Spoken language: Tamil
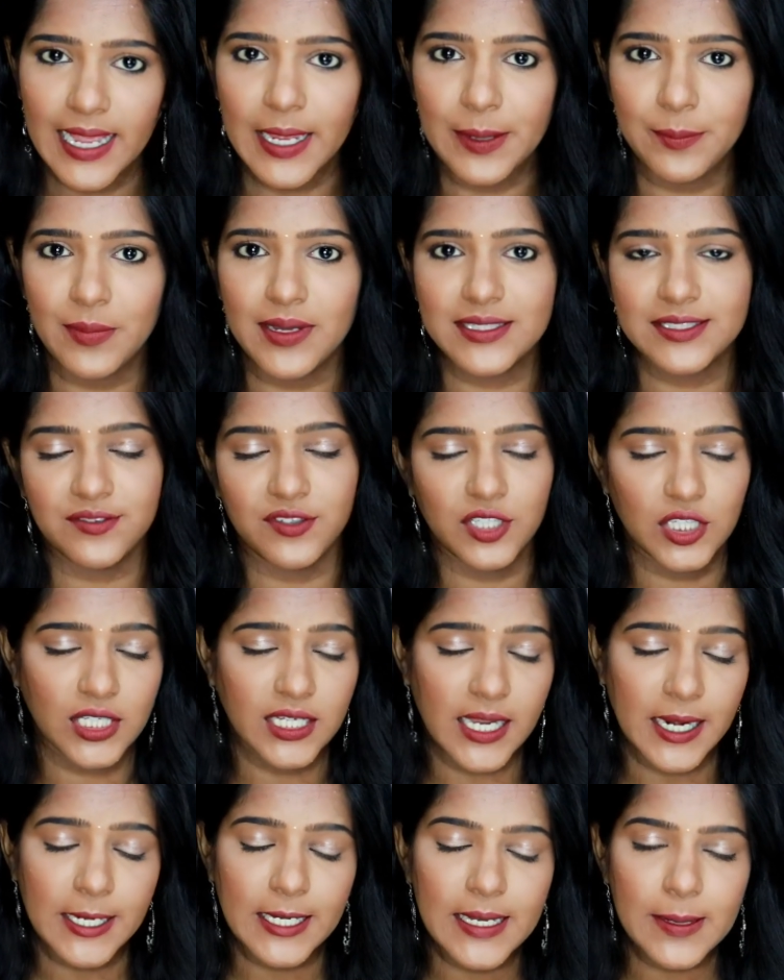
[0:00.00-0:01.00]
ஹேர் மாஸ்க்
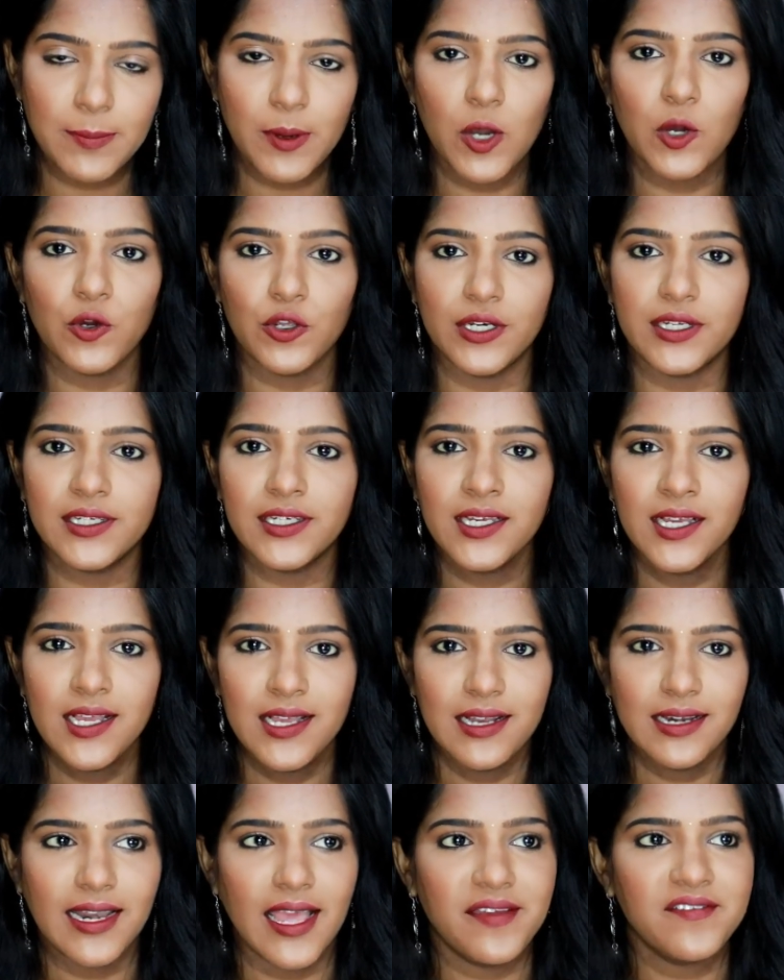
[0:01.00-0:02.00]
வந்து கண்டிப்பாக ஒரு
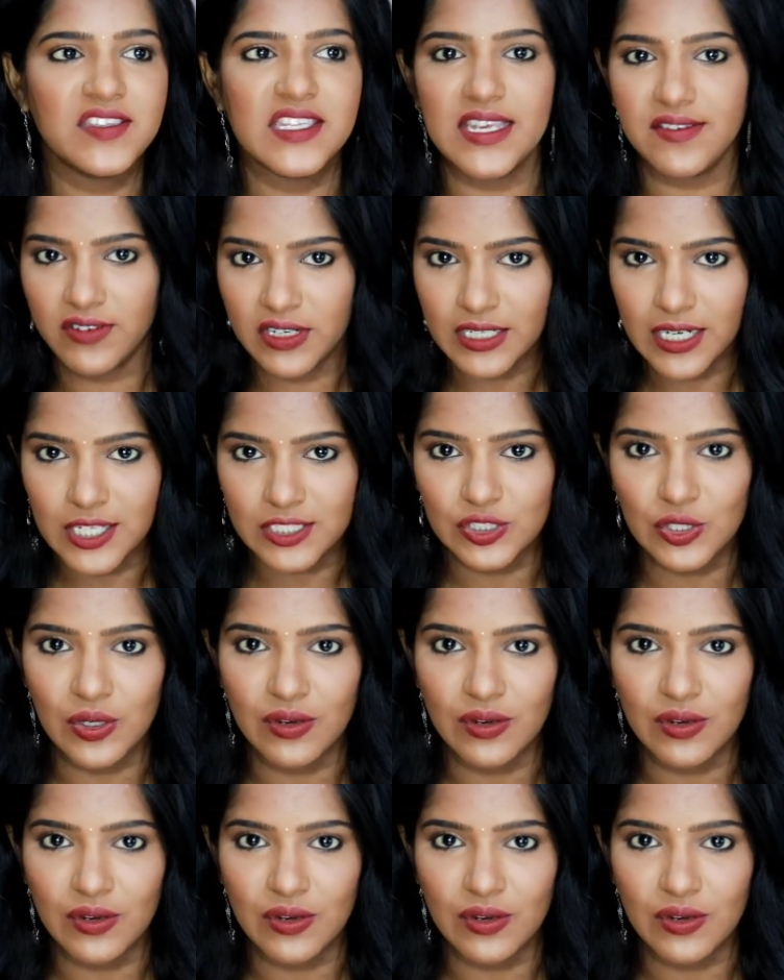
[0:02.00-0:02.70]
லைஃப் சேவர் நான்